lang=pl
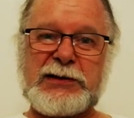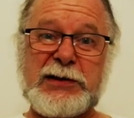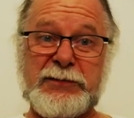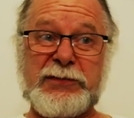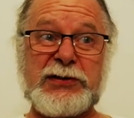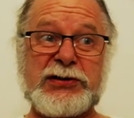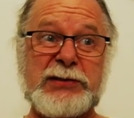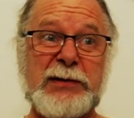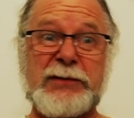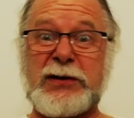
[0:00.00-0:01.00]
tym
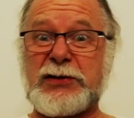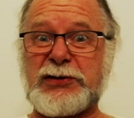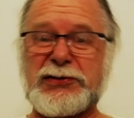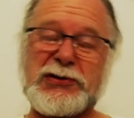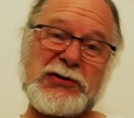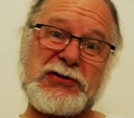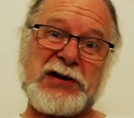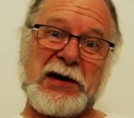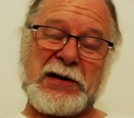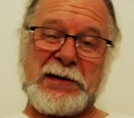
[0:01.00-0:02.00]
wytrzyma większe
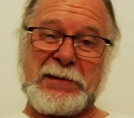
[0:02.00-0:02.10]
ciężary.